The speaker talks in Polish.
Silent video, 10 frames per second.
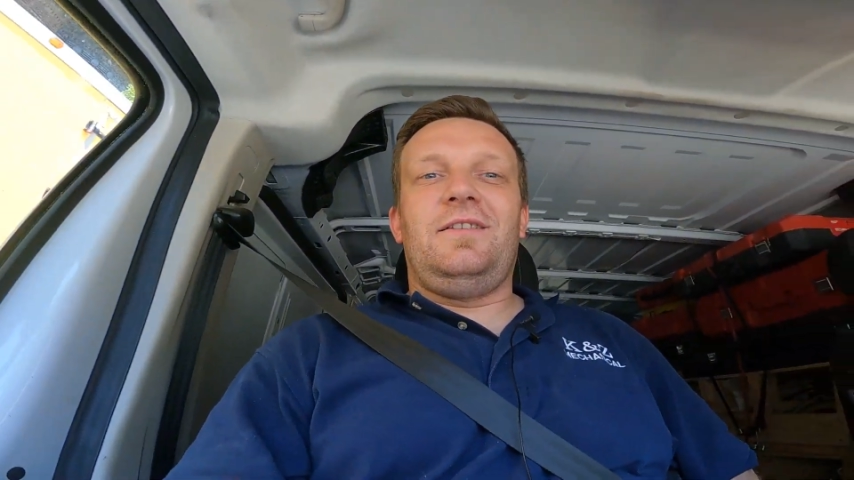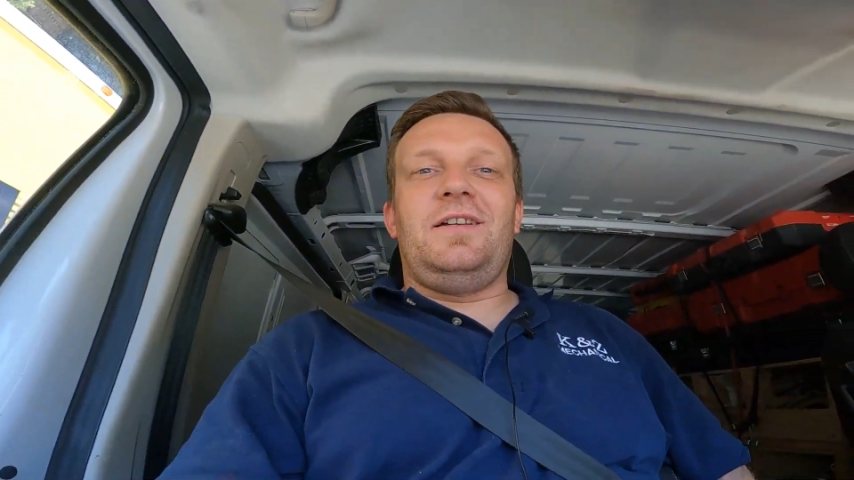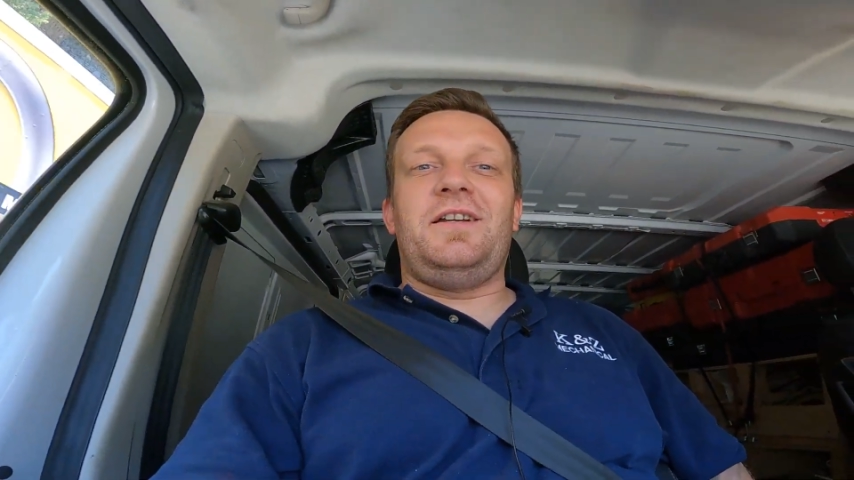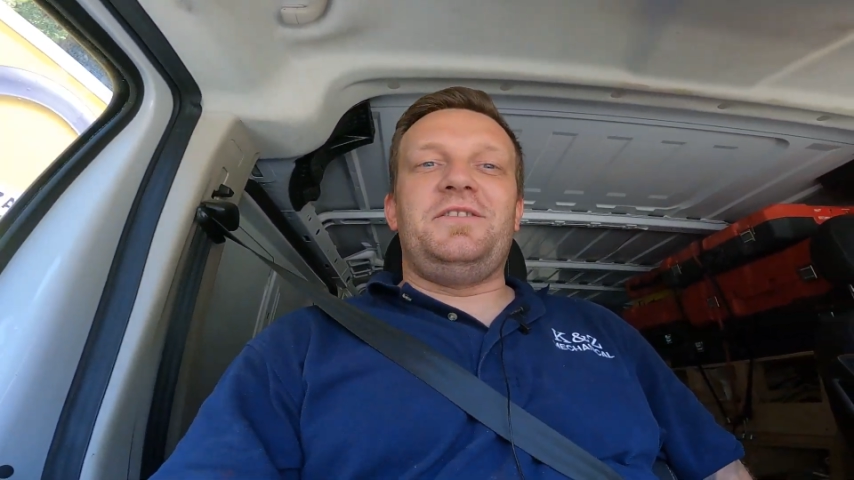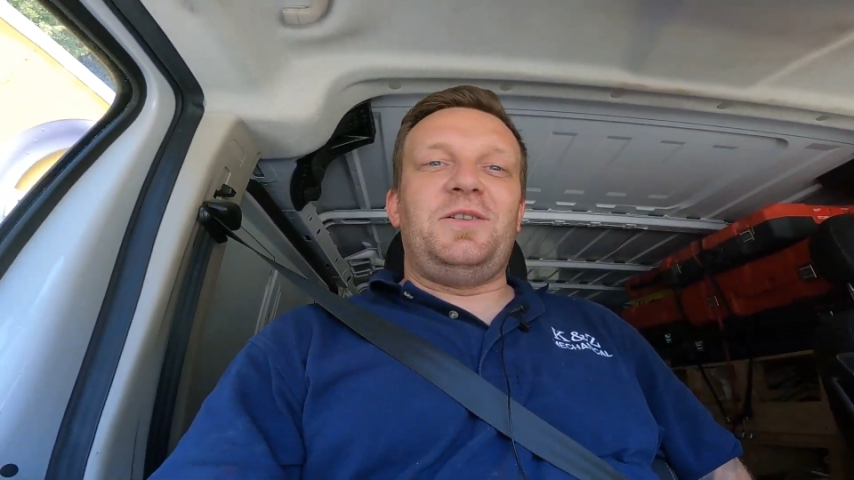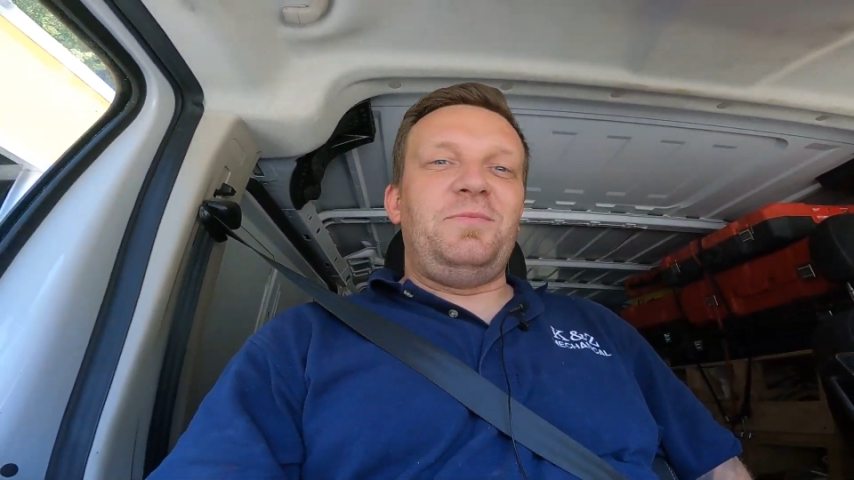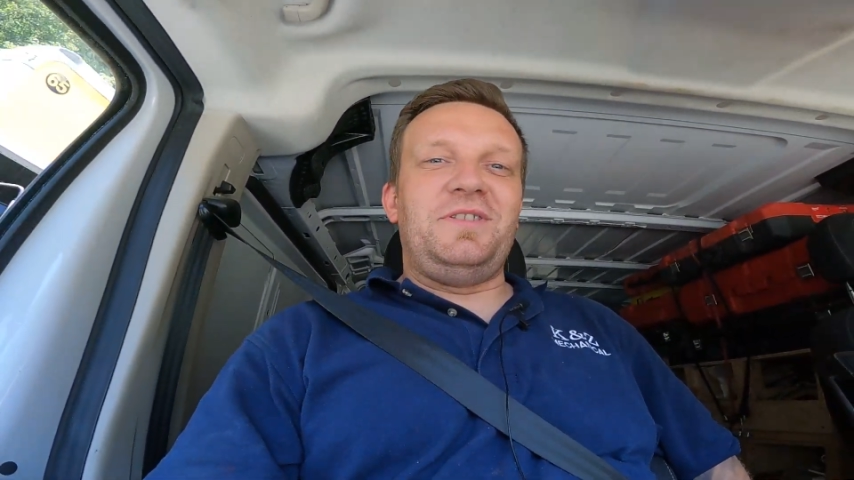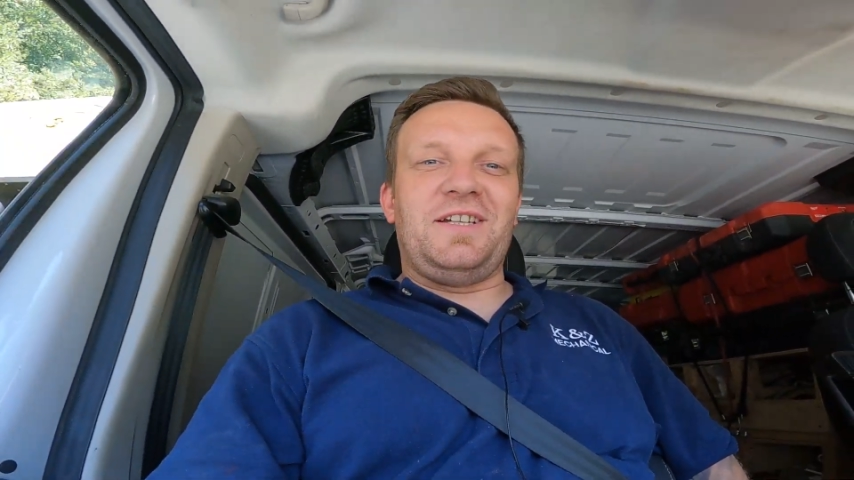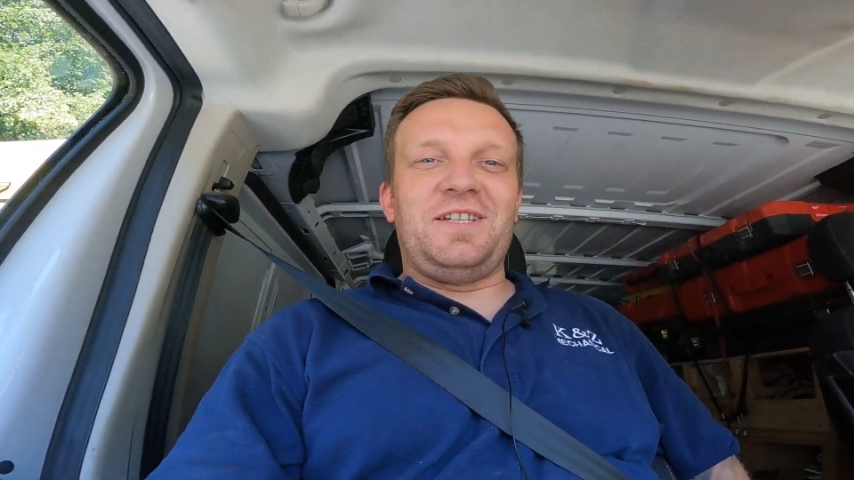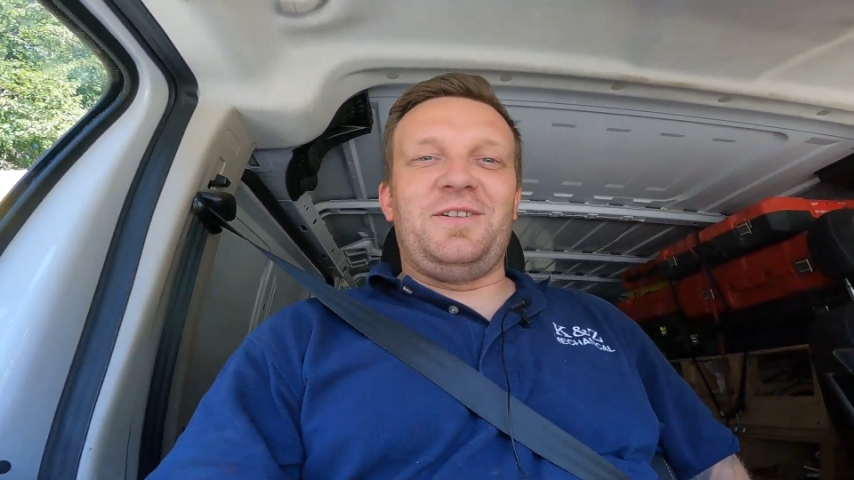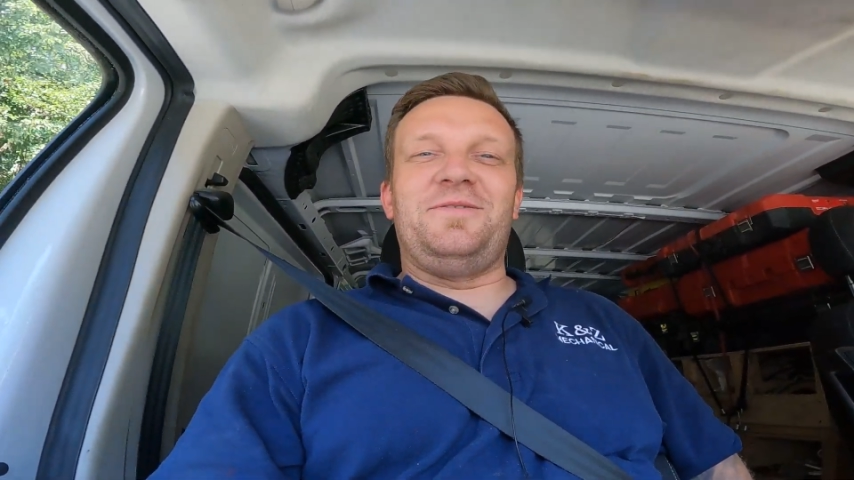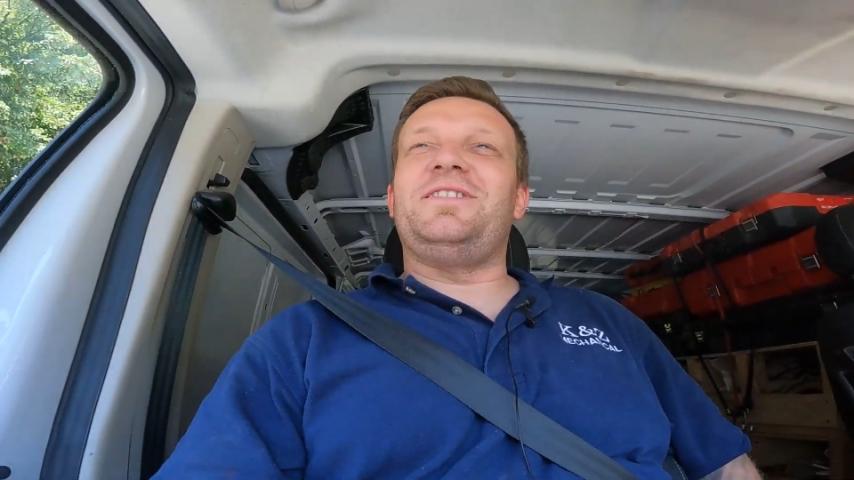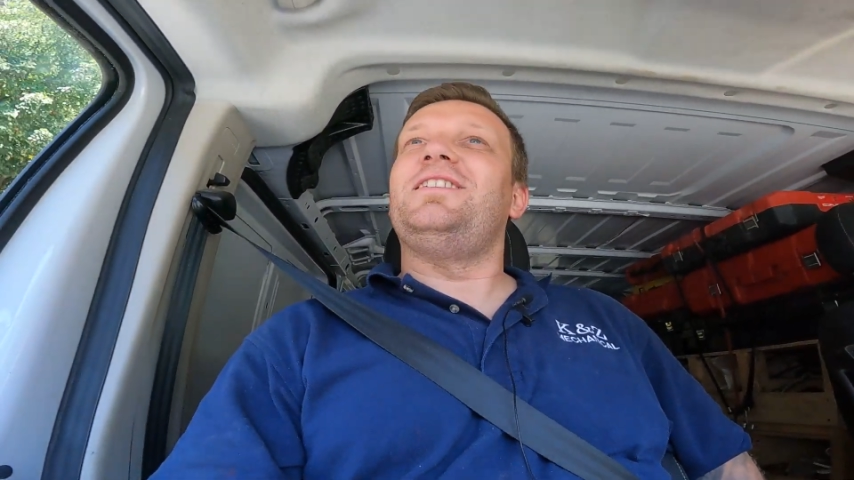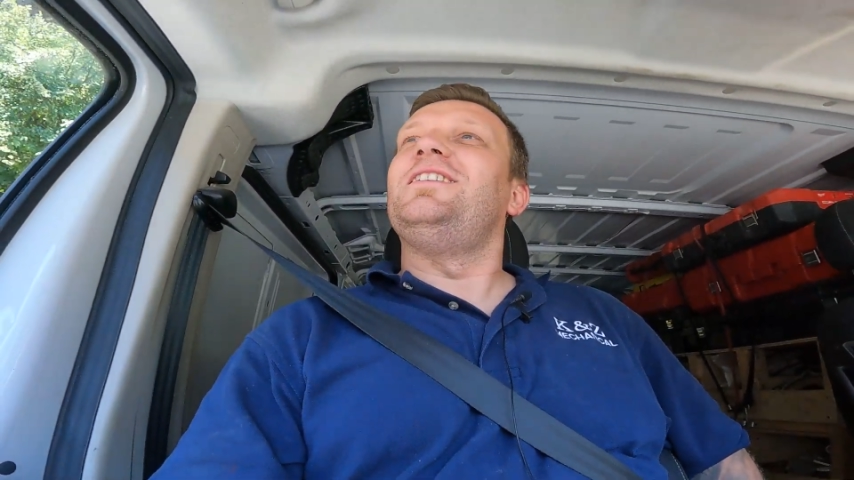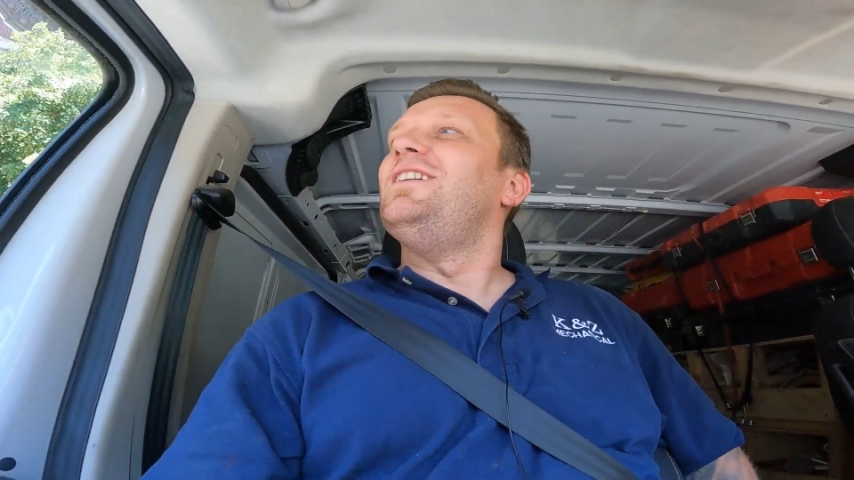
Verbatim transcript: Na razie robi za kierowcę.